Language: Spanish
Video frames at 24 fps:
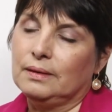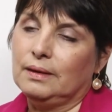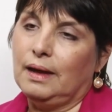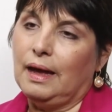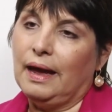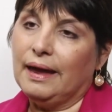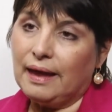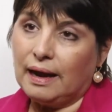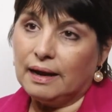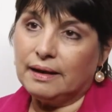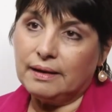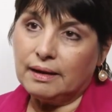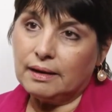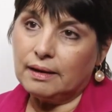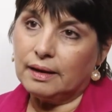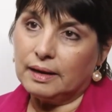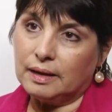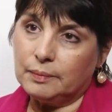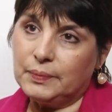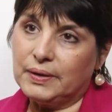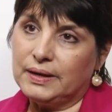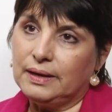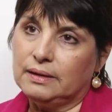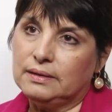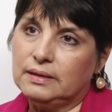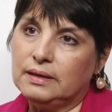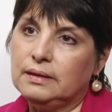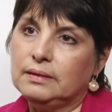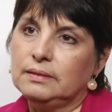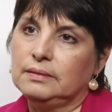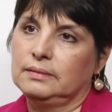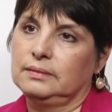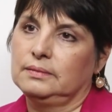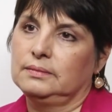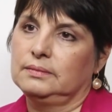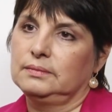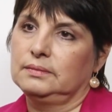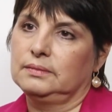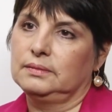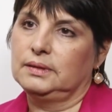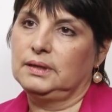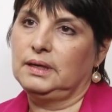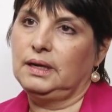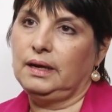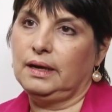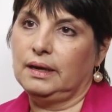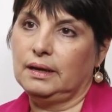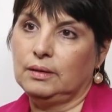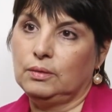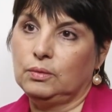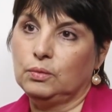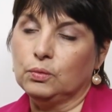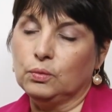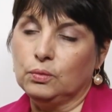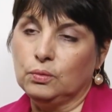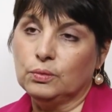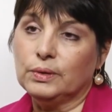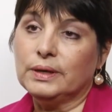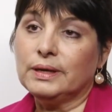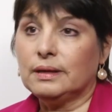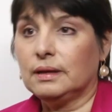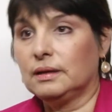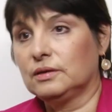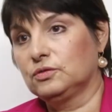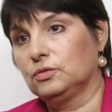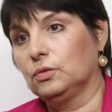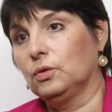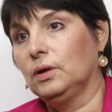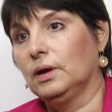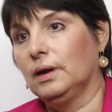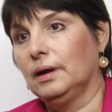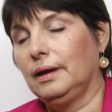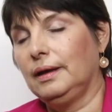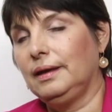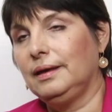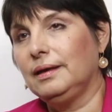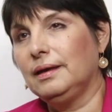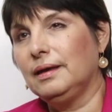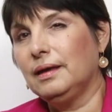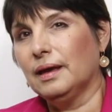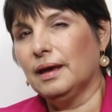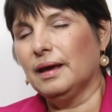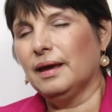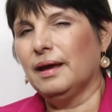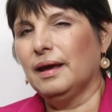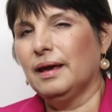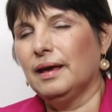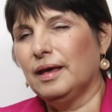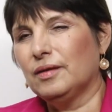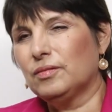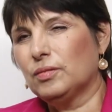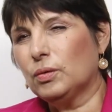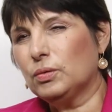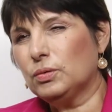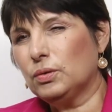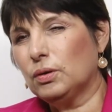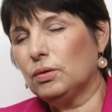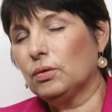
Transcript: hay alguien ahí para ti y que tú no estás sola. Y eso es uno